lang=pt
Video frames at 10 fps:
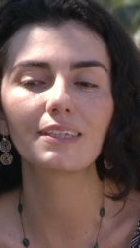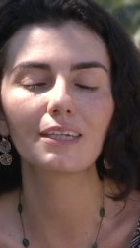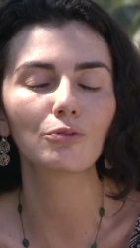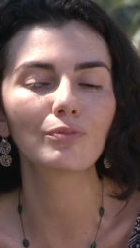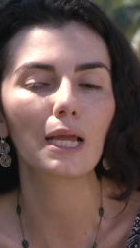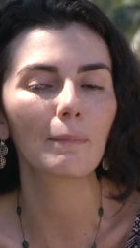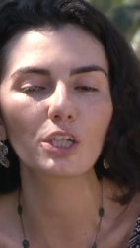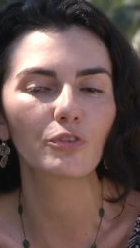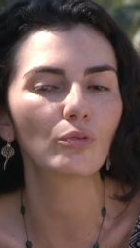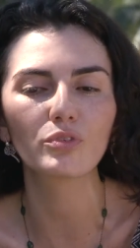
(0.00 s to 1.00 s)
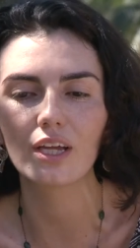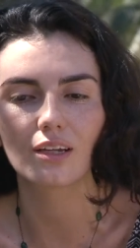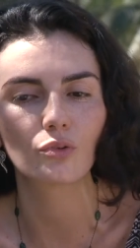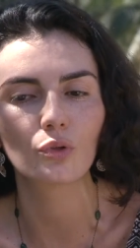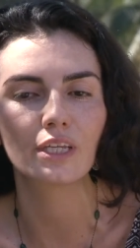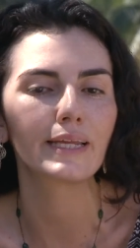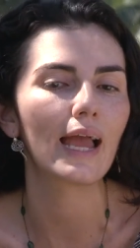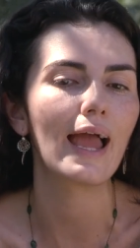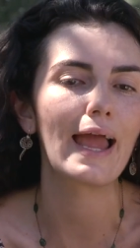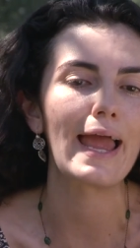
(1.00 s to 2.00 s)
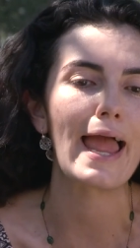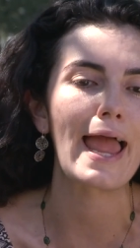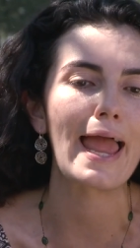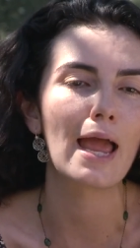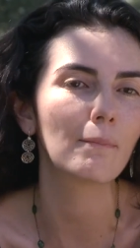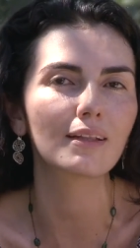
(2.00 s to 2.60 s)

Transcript: você não tem mais fronteira do que é